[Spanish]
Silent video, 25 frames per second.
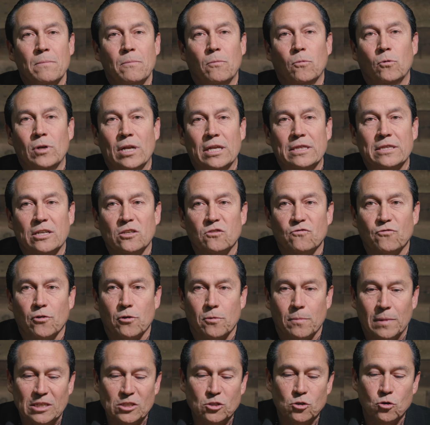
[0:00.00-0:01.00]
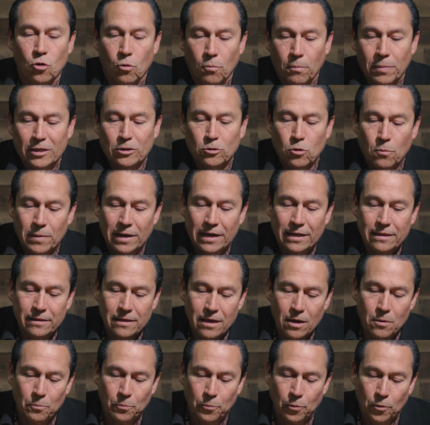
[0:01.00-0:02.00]
Una transformación va a tomar
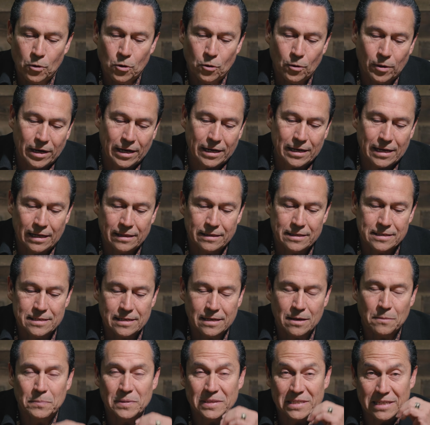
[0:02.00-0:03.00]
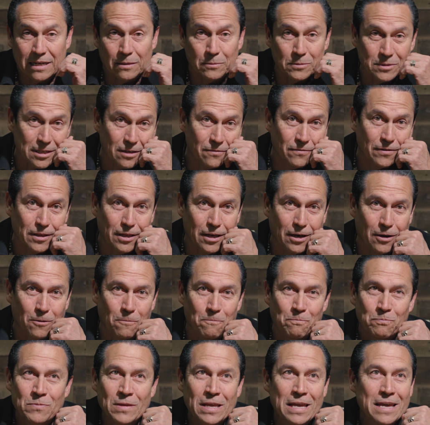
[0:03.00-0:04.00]
tiempo y ahora que antes de que empezáramos el video,